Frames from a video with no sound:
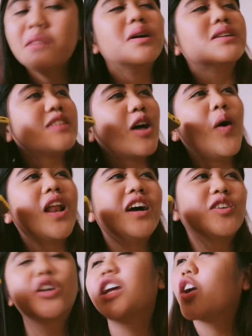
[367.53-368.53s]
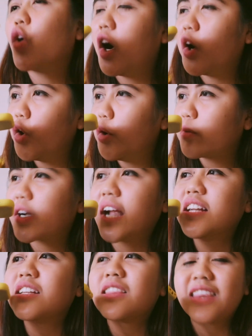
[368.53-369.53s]
Basta wala ko ikaw ang home
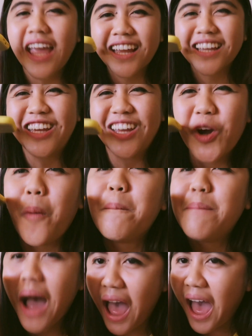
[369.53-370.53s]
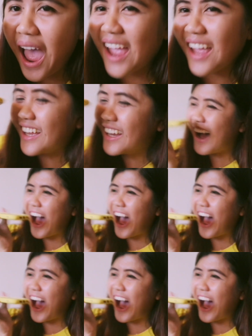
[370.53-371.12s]
credit. Thank you. Bye.